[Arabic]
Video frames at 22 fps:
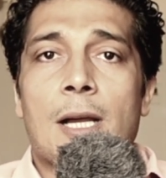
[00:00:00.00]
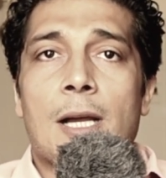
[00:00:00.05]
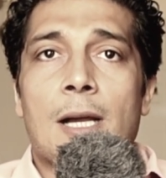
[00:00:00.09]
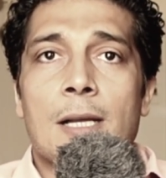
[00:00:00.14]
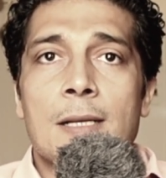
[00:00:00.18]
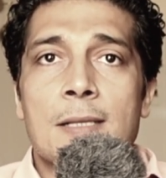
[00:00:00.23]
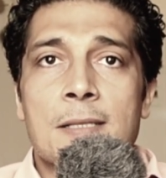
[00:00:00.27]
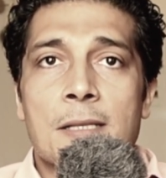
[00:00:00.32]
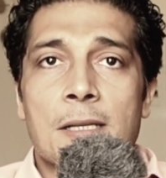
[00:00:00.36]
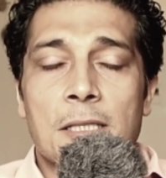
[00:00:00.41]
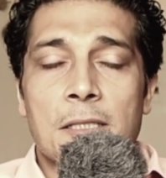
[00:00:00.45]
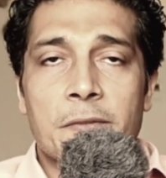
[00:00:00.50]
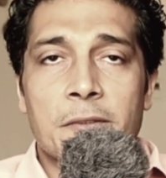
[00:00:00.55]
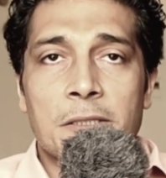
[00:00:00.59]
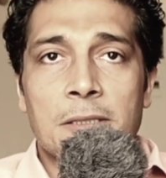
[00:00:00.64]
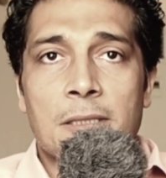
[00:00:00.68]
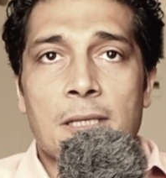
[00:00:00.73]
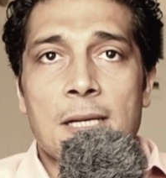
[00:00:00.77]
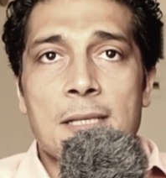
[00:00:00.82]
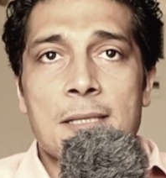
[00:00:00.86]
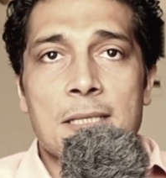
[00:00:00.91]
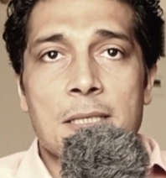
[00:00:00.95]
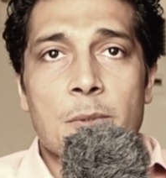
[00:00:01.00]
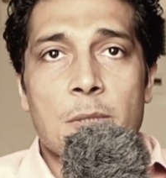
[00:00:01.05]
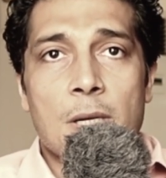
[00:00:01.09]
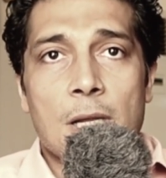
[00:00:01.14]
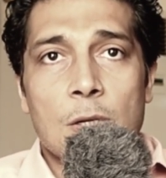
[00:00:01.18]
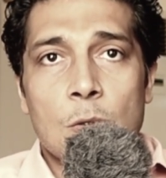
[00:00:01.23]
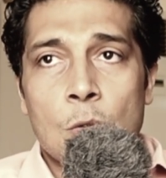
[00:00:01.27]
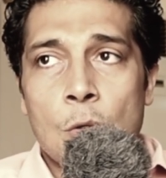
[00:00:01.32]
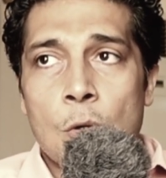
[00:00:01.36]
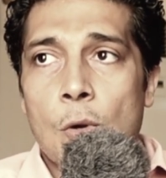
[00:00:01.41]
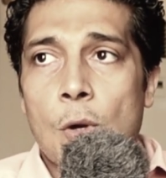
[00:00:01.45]
الالسريتيف انترايتس عباره
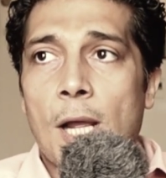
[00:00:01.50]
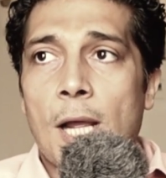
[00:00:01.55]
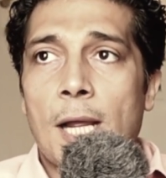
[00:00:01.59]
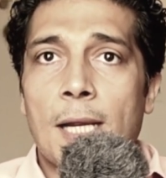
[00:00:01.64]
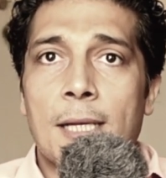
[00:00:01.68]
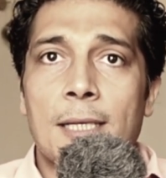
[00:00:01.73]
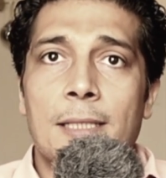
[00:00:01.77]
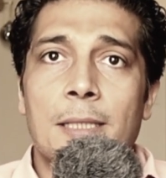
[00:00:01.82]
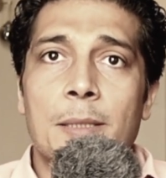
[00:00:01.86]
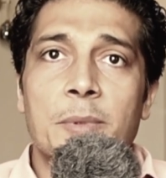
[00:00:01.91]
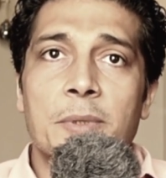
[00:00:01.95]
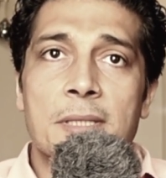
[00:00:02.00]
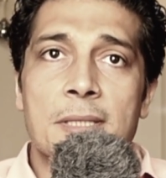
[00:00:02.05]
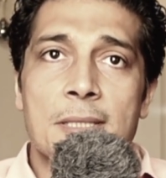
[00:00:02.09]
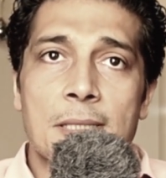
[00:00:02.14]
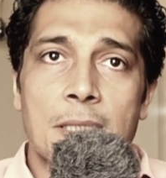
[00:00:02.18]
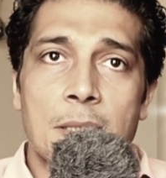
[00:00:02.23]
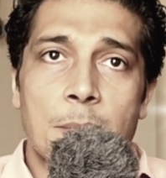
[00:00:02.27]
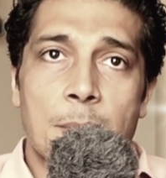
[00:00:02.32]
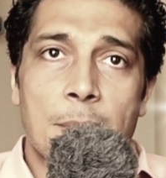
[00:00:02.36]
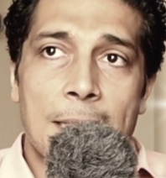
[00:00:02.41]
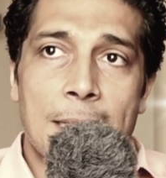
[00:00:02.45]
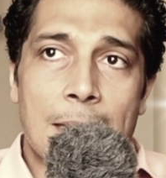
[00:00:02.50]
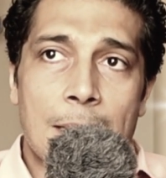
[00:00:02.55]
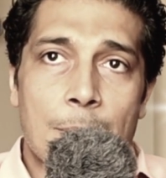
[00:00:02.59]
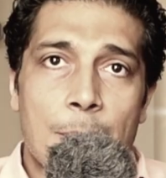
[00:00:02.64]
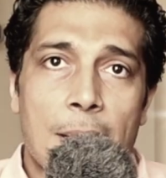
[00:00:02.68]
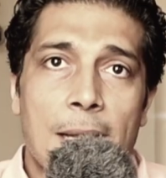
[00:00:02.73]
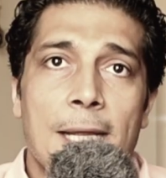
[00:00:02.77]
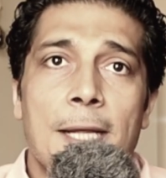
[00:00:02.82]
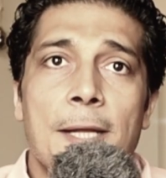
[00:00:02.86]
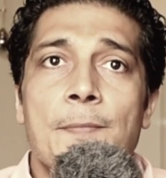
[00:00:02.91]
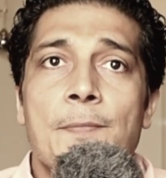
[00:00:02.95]
عن قرح كده بتصيب
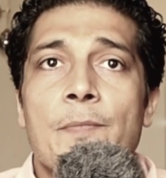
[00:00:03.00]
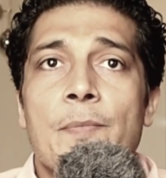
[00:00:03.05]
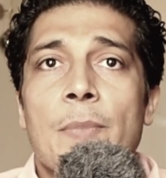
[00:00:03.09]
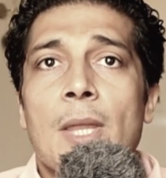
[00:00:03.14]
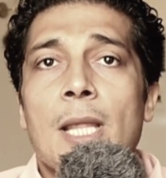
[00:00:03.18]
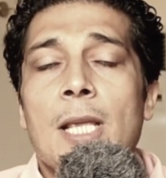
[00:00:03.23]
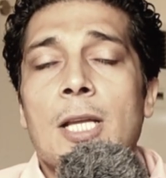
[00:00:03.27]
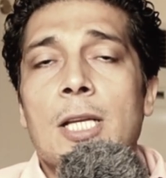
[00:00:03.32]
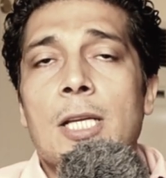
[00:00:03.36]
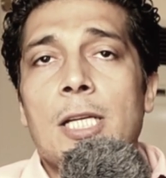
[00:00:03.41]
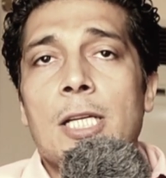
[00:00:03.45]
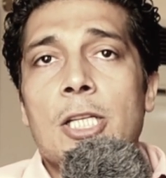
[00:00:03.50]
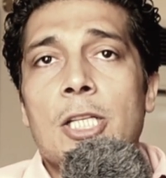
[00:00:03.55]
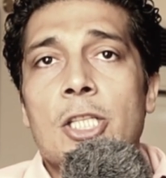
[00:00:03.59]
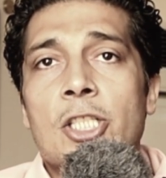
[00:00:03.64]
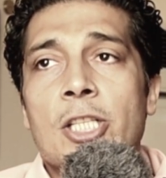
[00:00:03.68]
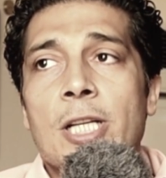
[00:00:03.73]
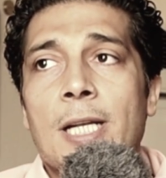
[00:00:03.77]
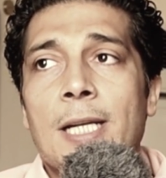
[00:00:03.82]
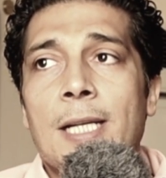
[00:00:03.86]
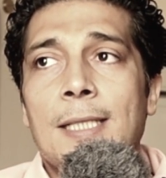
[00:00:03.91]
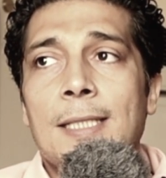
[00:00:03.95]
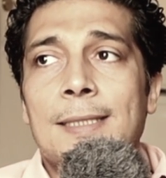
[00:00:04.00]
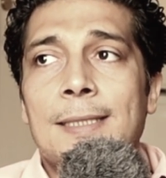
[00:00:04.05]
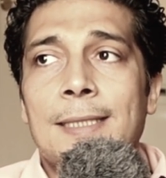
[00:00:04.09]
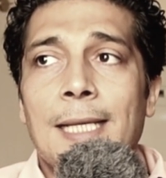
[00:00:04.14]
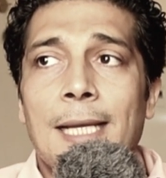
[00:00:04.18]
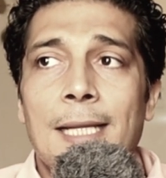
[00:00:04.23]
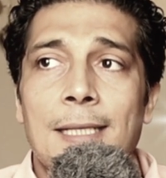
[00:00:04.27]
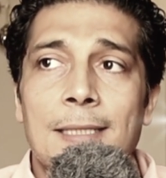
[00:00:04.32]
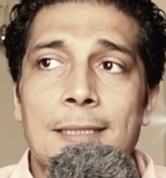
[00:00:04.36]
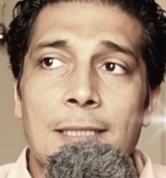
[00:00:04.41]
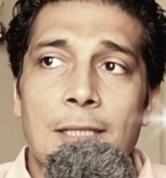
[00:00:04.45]
الامعاء الشكل
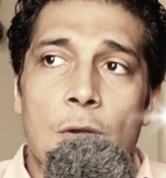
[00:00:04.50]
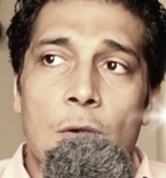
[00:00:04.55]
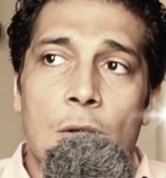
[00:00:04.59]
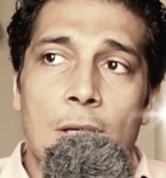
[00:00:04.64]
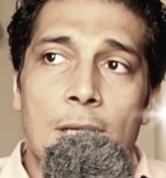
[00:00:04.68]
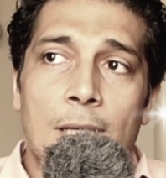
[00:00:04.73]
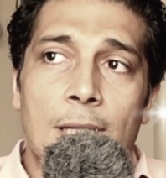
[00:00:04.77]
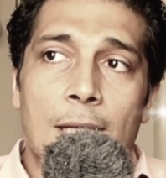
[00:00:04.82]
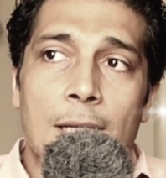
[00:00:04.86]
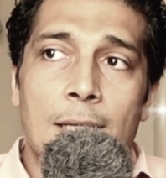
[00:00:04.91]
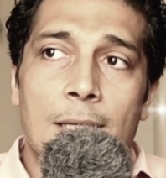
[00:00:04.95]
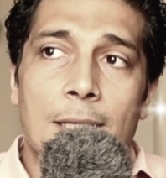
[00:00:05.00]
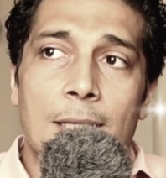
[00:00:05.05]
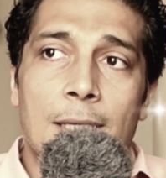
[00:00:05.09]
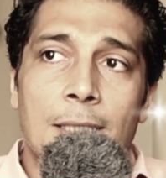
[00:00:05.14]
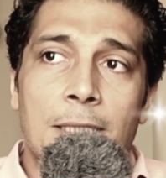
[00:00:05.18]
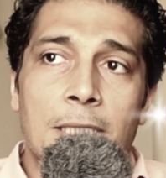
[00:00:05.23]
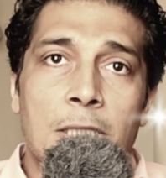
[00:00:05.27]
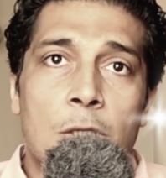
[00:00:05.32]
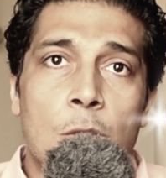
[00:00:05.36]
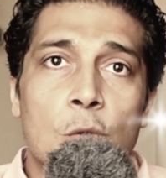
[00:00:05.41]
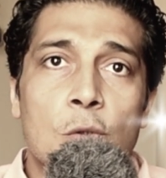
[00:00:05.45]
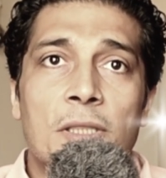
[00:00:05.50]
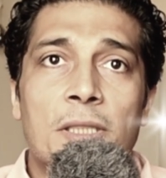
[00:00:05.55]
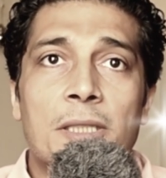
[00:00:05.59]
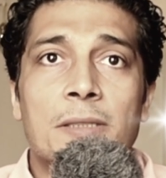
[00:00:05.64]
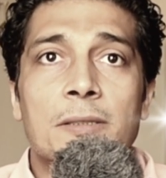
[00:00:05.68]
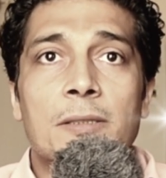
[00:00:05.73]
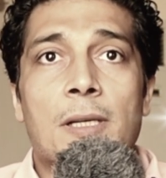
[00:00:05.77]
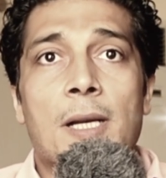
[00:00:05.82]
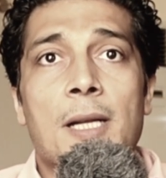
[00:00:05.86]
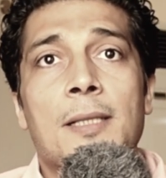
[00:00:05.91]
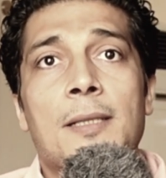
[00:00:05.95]
الثالث اللي هو النيكروتيك
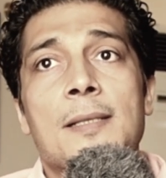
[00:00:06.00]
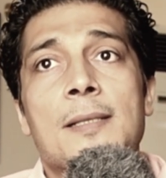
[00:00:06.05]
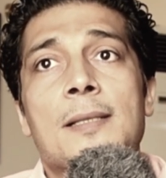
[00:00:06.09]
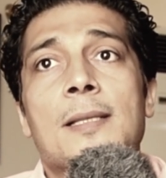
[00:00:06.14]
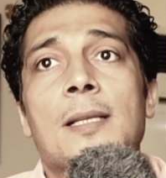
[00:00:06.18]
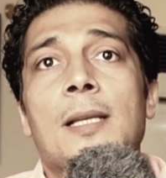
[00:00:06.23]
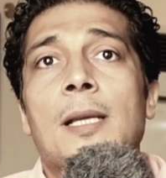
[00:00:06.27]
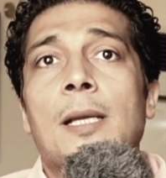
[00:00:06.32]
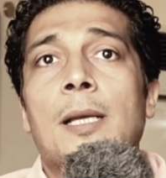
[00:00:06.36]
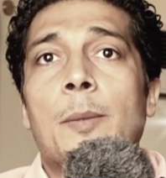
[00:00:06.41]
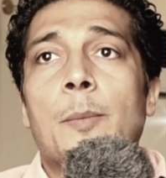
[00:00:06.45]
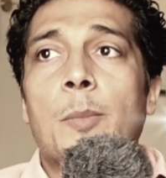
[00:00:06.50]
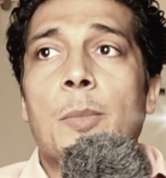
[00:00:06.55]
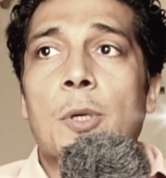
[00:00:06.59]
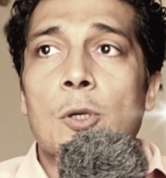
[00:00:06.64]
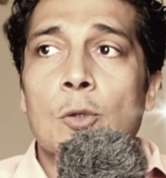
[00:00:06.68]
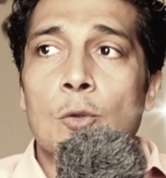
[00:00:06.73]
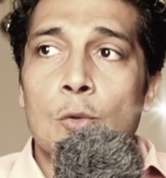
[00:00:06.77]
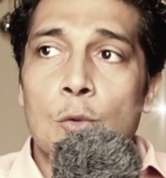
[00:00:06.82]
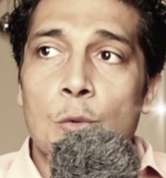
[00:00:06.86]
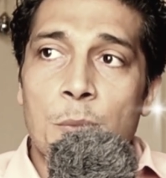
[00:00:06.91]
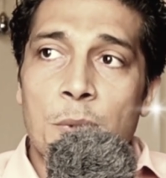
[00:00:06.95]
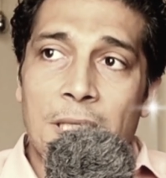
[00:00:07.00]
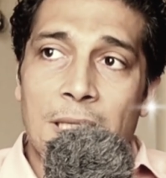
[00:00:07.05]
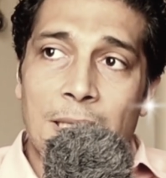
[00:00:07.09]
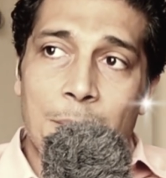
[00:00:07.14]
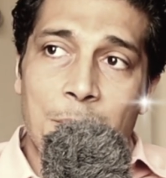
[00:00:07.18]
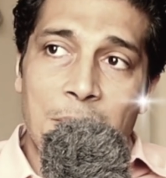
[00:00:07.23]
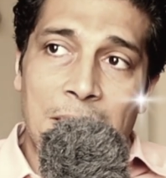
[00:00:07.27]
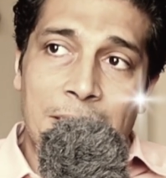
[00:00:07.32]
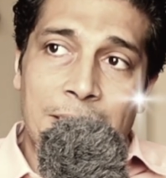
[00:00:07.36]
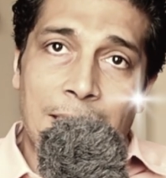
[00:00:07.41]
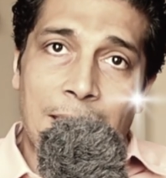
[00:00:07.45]
انترايتس برضه
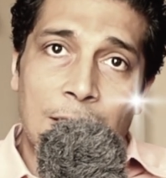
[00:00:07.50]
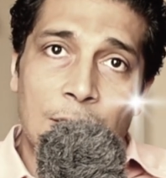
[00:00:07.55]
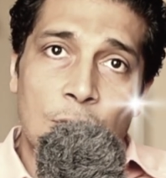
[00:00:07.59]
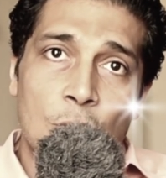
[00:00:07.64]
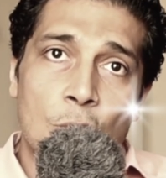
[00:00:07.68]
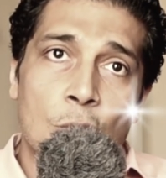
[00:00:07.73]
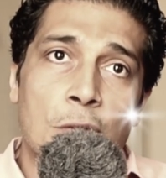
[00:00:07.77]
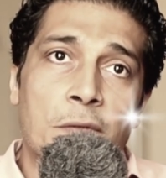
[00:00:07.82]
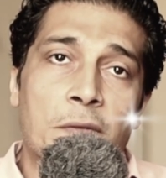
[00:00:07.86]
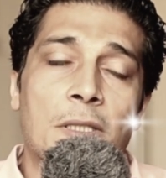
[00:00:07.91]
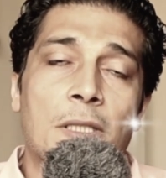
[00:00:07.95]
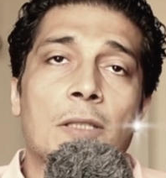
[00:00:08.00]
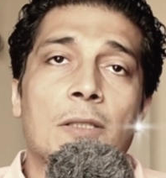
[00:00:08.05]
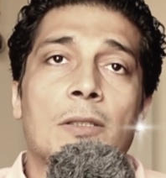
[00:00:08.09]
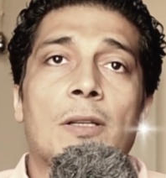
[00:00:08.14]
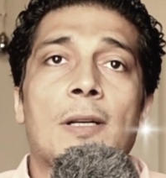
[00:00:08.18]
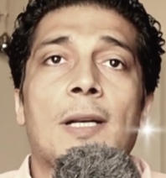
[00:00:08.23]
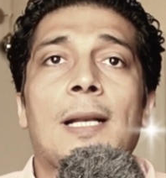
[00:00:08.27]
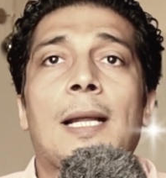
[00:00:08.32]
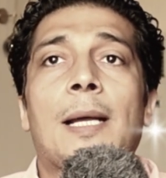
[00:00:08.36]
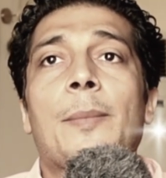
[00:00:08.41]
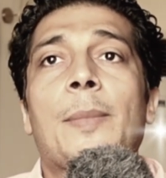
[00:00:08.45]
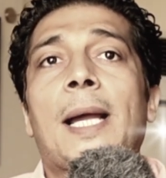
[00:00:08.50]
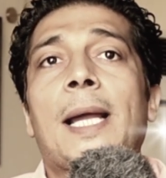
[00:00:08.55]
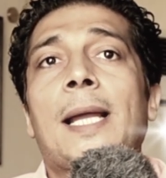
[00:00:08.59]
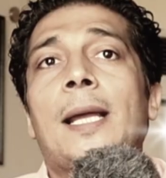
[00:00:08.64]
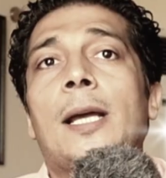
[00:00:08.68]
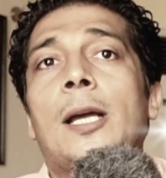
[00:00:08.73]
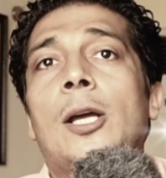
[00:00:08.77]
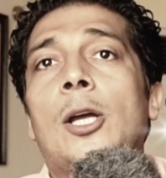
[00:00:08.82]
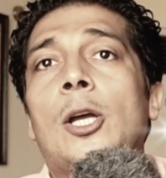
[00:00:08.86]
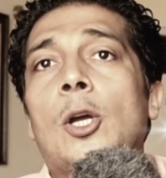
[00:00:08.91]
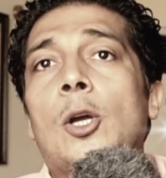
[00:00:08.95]
بيعمل تهتك في جدار
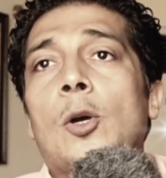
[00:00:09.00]
الامعاء